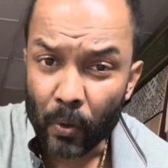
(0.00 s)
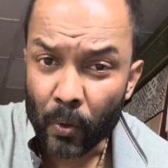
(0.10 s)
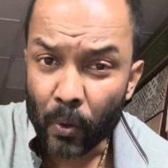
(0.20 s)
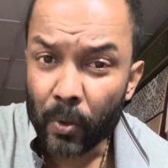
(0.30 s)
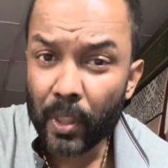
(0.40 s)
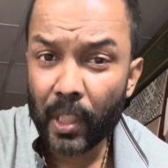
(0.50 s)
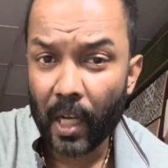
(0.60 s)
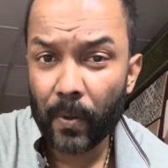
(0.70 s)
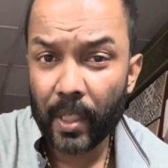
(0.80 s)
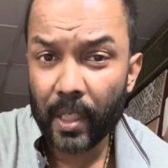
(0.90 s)
যদি
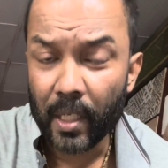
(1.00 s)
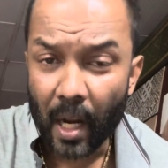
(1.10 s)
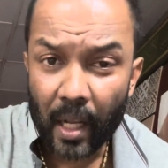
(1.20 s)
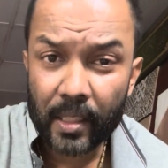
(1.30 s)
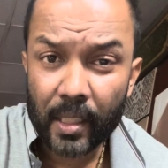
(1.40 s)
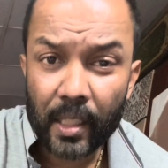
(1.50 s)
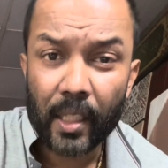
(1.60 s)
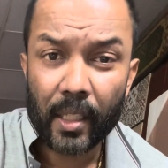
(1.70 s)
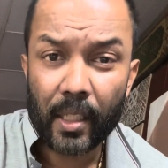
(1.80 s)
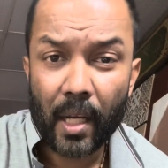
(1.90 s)
কাউকে না জেনে
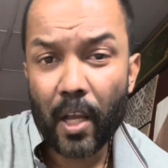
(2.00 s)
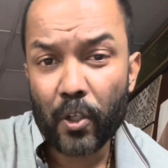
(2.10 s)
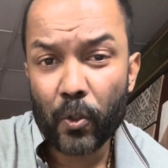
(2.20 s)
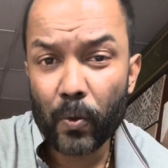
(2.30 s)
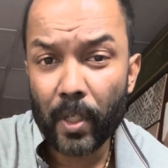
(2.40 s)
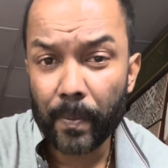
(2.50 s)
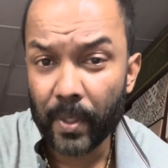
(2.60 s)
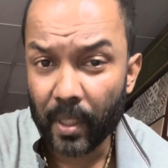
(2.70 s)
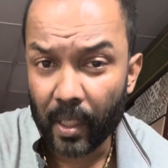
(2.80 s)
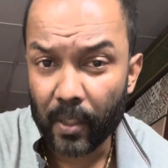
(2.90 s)
না শুনে আপনি
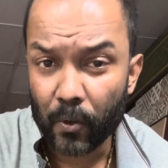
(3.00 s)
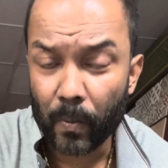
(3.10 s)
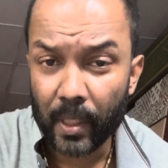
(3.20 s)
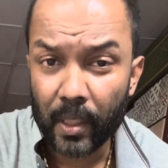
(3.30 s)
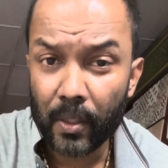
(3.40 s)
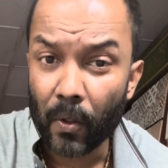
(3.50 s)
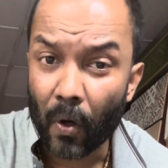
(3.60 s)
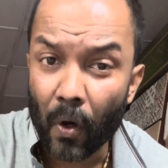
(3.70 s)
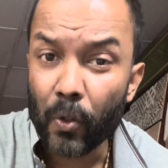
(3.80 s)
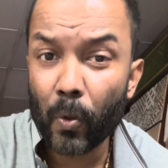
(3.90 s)
টাকা জমা দেন
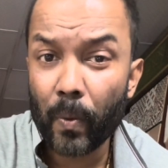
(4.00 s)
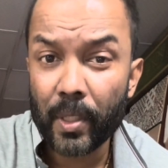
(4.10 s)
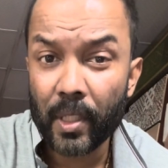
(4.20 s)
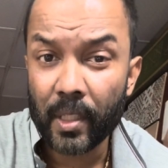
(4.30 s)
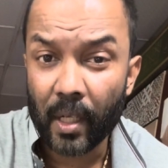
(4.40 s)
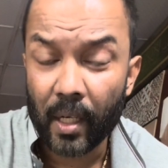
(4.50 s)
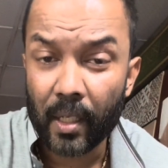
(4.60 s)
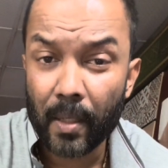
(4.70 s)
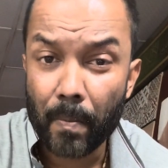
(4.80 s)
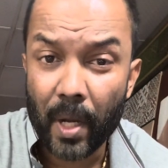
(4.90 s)
হয়তোবা সেই টাকাটা
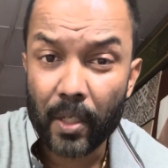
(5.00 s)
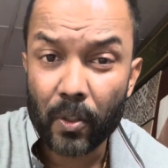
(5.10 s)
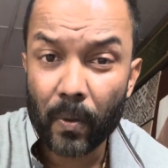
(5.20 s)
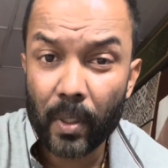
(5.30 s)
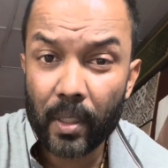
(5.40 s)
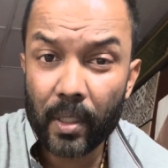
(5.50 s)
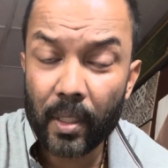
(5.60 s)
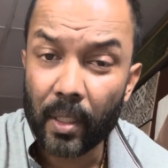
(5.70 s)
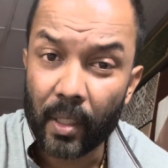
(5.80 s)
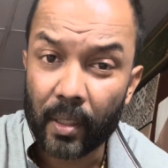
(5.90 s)
মার যাওয়ার
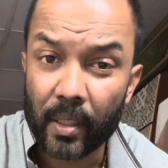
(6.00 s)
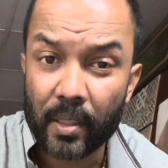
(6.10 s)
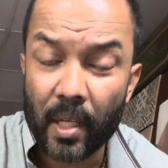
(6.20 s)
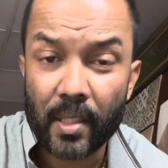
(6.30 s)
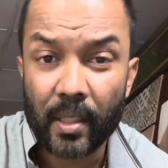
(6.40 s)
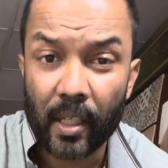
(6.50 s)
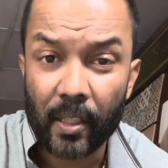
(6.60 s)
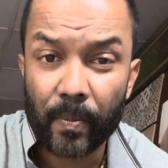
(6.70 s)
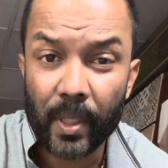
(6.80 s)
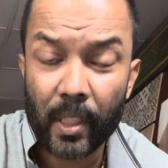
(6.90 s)
একটা চান্স
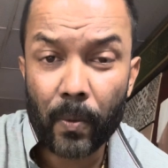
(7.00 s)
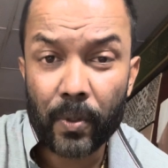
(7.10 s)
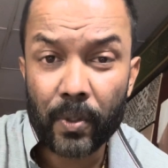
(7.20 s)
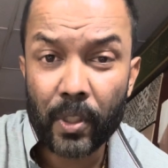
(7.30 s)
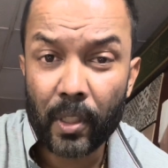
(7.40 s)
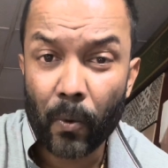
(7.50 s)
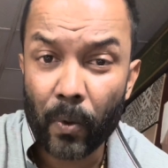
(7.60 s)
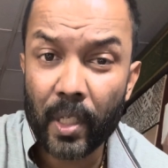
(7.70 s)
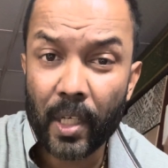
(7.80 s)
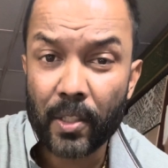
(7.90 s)
থাকবে এবং সেটা
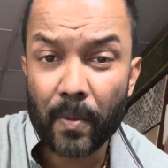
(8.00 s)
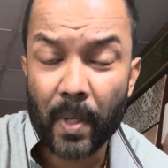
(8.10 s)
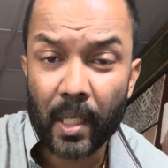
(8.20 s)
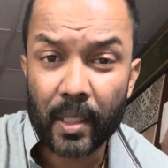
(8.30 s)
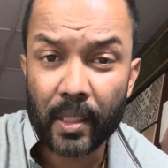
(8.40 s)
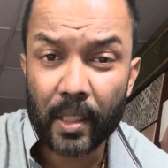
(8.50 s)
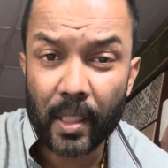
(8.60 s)
হয়ে আসছে বাংলাদেশে